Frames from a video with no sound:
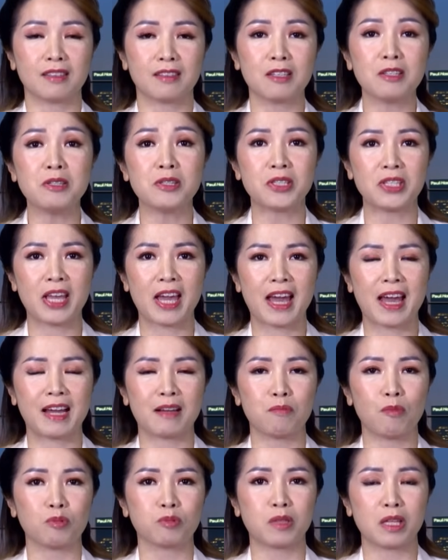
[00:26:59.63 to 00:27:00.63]
thương
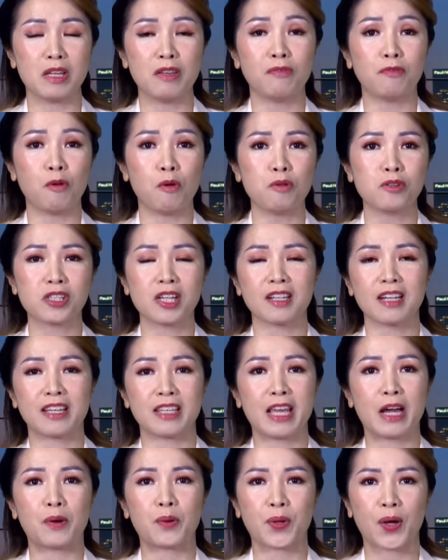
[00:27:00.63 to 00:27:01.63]
gia, một tỷ phú rất là
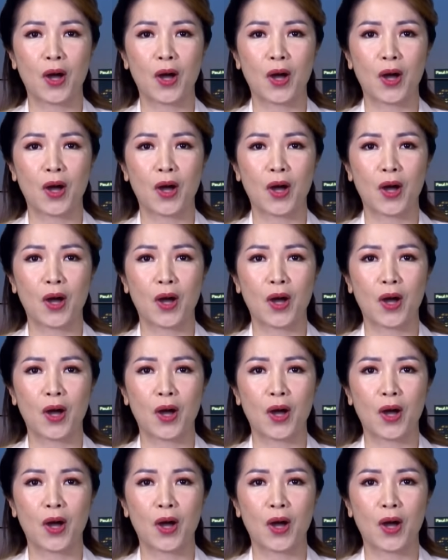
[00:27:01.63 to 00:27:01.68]
giàu